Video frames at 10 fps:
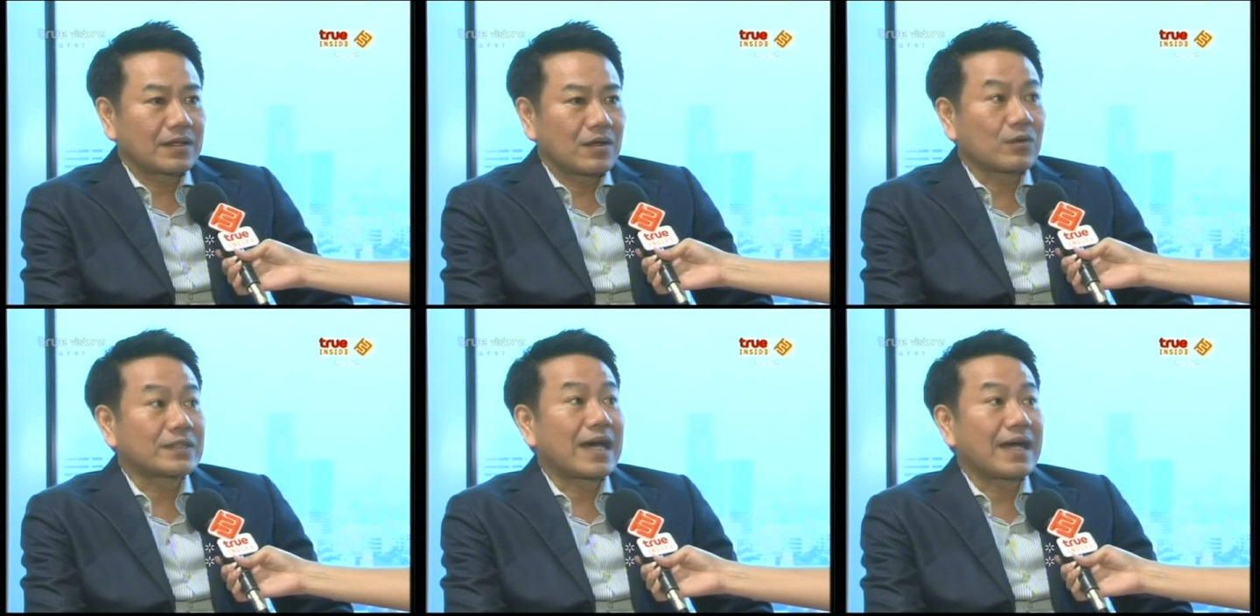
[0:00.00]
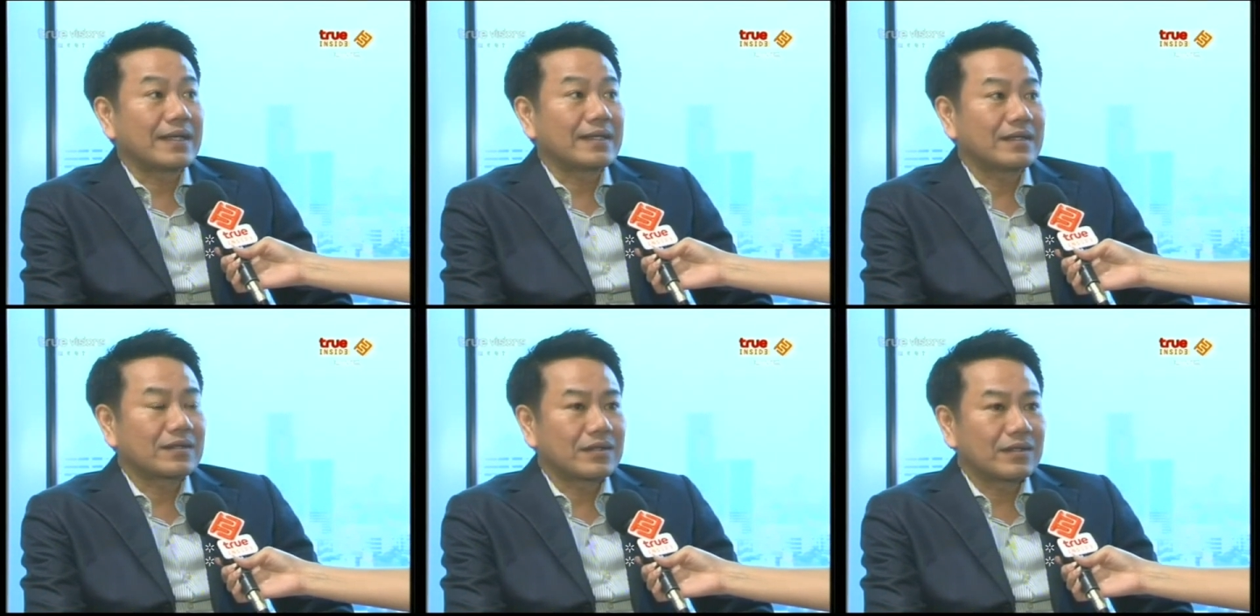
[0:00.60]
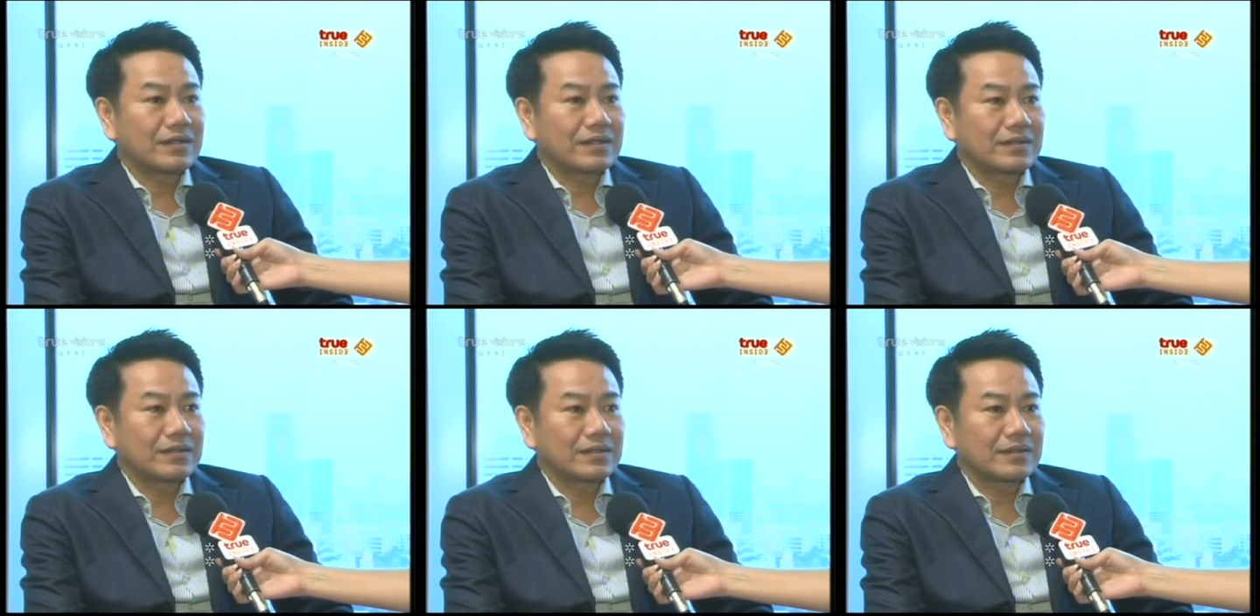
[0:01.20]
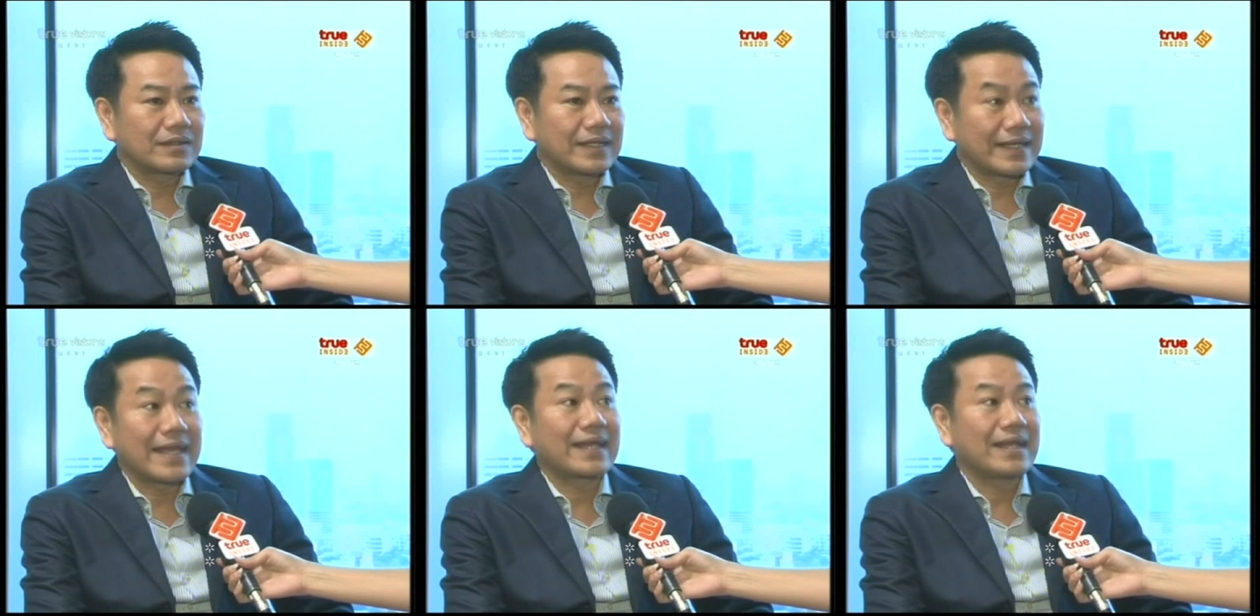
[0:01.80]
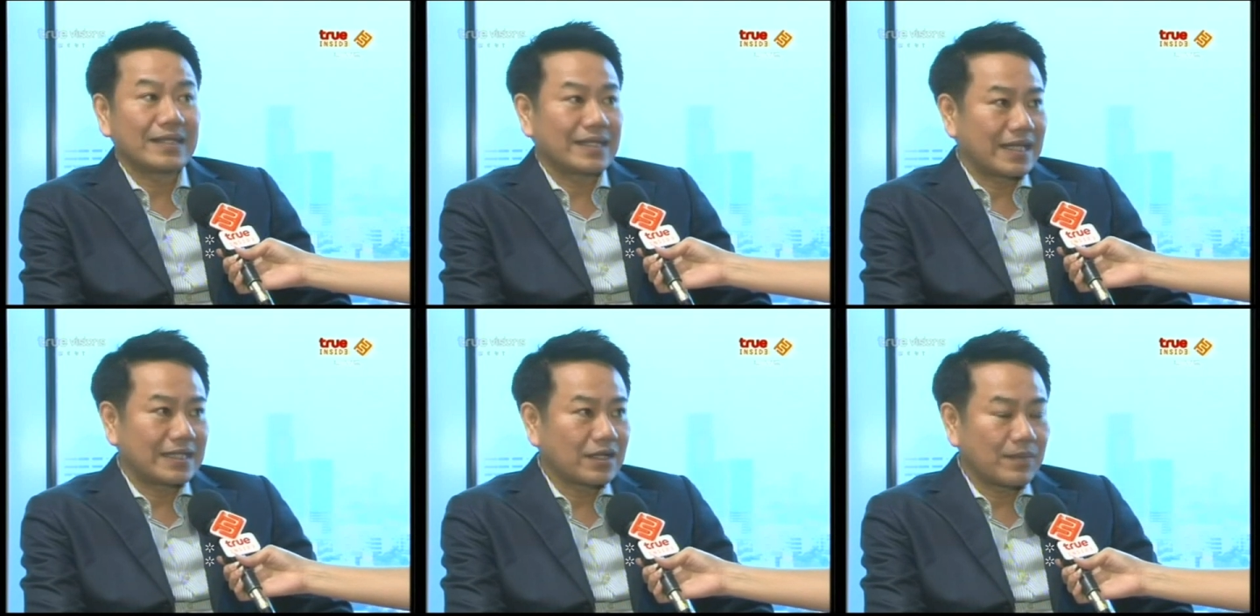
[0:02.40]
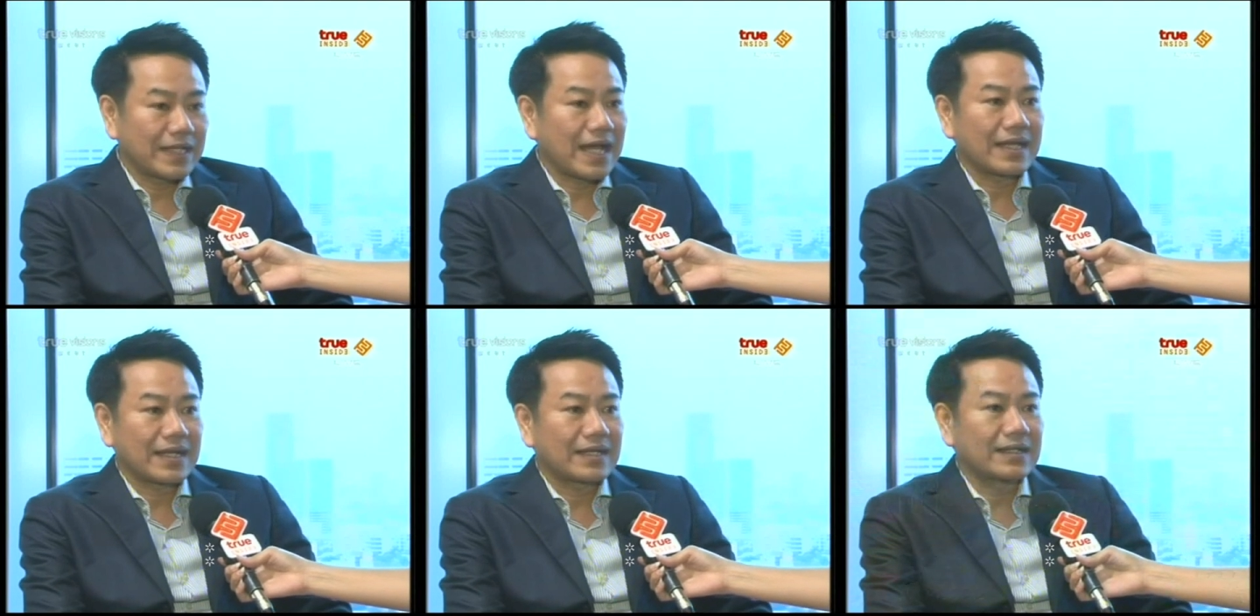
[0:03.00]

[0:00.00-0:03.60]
กองถ่ายแล้วก็เด็กๆอะไรอย่างเงี้ยที่เขาไปถ่ายกัน